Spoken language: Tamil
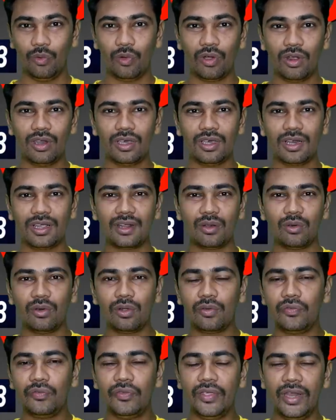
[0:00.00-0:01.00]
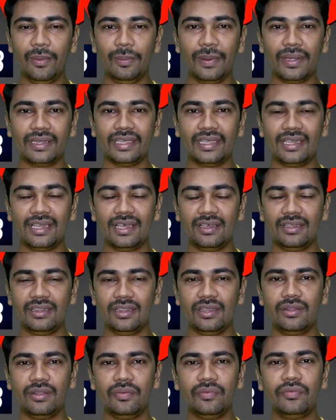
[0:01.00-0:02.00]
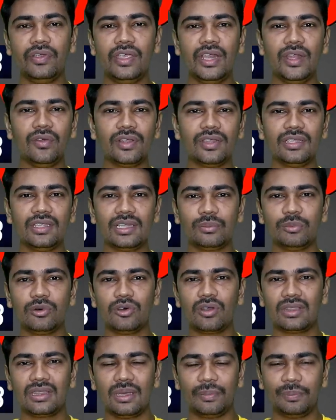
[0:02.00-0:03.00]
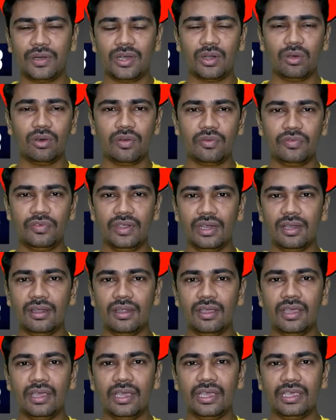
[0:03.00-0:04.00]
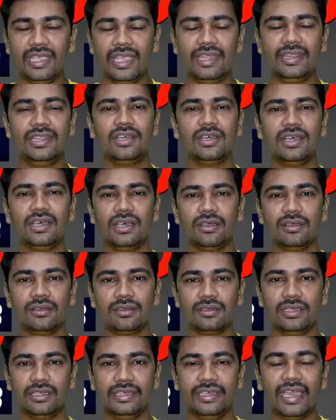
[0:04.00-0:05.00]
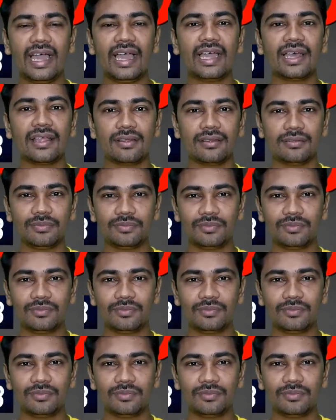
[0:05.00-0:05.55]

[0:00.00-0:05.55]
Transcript: உங்களுக்கு இருக்கிற ஒரு ஃபீல் பார்த்தீங்களா இந்த ஃபீல் வந்து ரொம்ப ஒரு தப்பான ஒரு ஃபீல் எதுக்கு ஏன்